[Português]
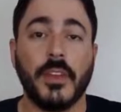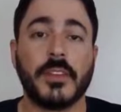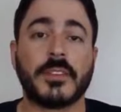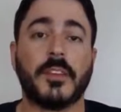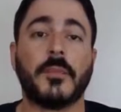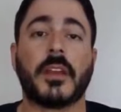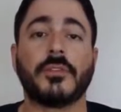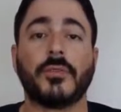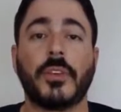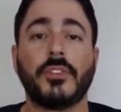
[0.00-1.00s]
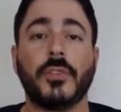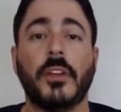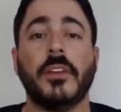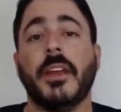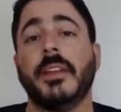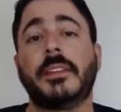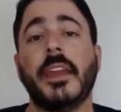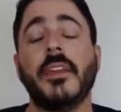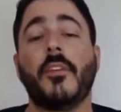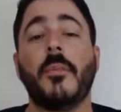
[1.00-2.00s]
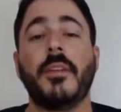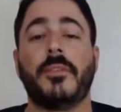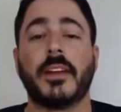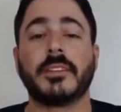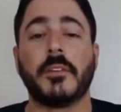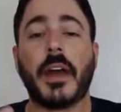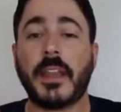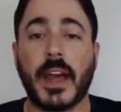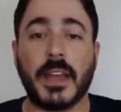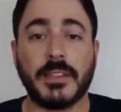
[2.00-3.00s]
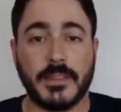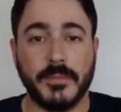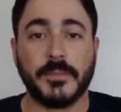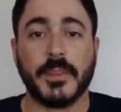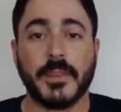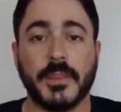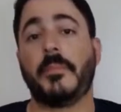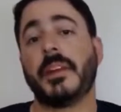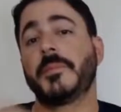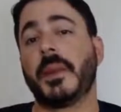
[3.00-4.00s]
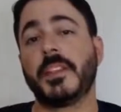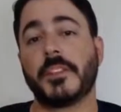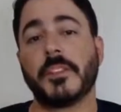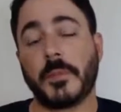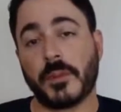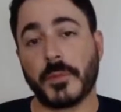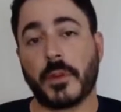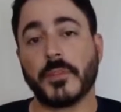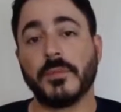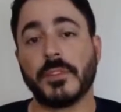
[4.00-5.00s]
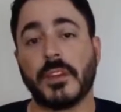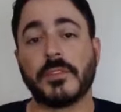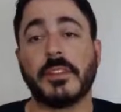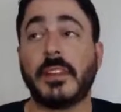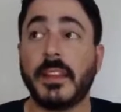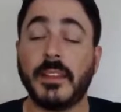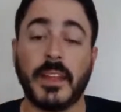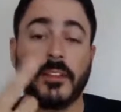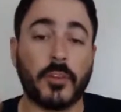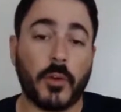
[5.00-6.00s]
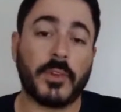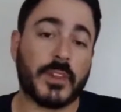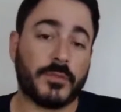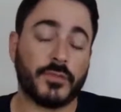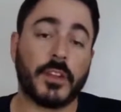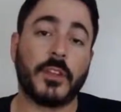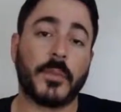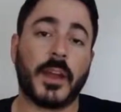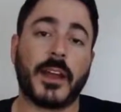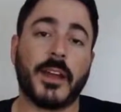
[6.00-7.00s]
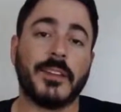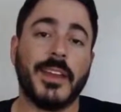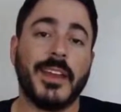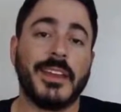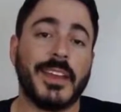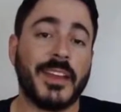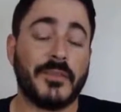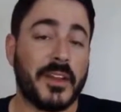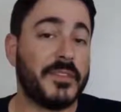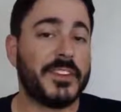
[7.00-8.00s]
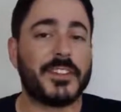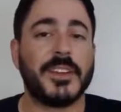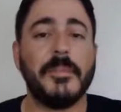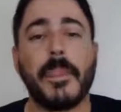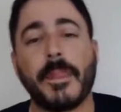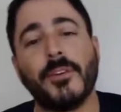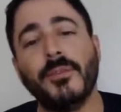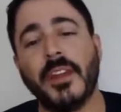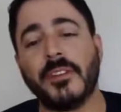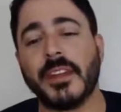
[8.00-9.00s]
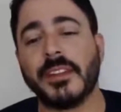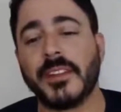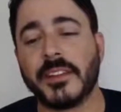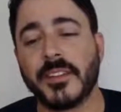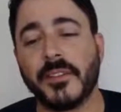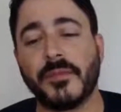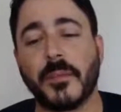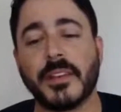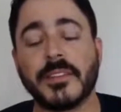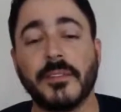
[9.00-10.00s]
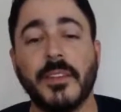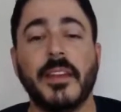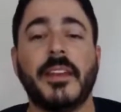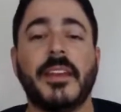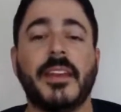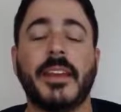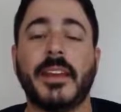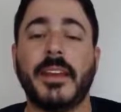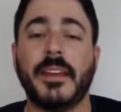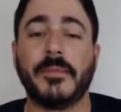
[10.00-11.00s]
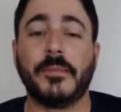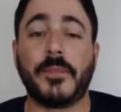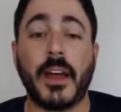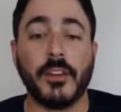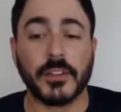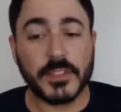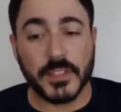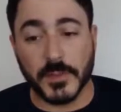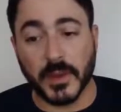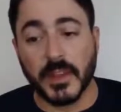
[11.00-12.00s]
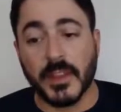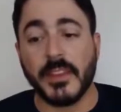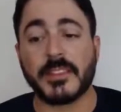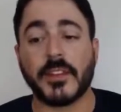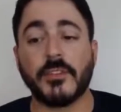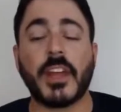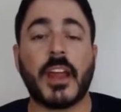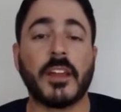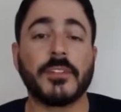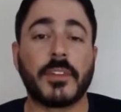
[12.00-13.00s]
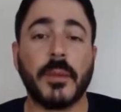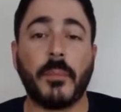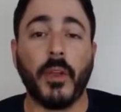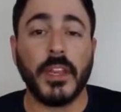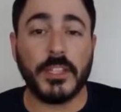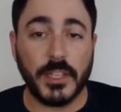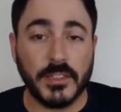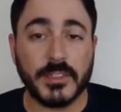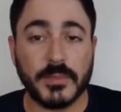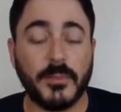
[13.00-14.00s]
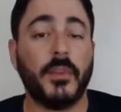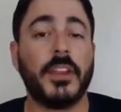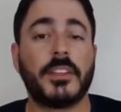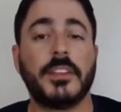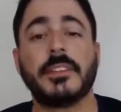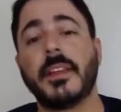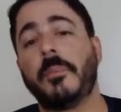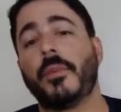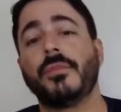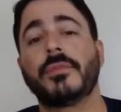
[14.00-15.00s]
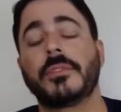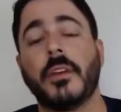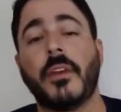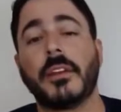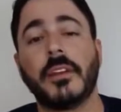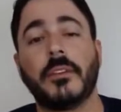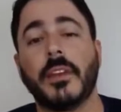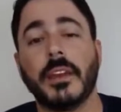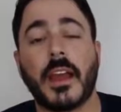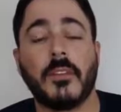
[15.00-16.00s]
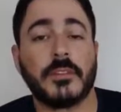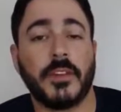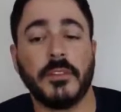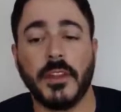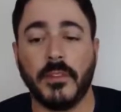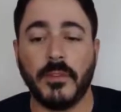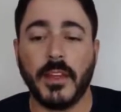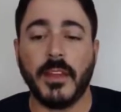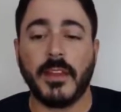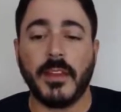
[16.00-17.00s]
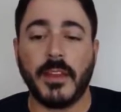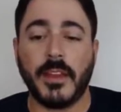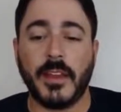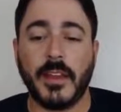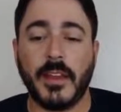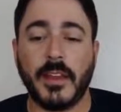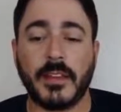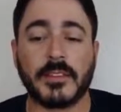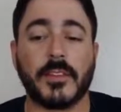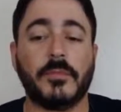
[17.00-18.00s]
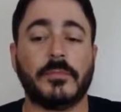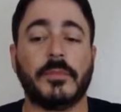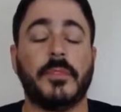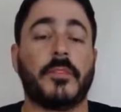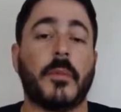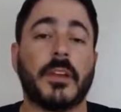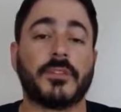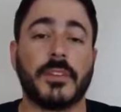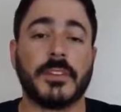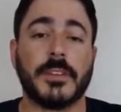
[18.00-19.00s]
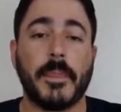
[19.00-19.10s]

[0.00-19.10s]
isso aí no Brasil durante o ano, tem como ele fazer uma análise e perspectivas para os próximos anos, entendendo como está funcionando o mercado. E aí ele vai investir ou não. Né? Então essa é uma informação é, valiosíssima. E são gerados o que? Boletins, boletins da produção aquícola em águas da União é, que são informações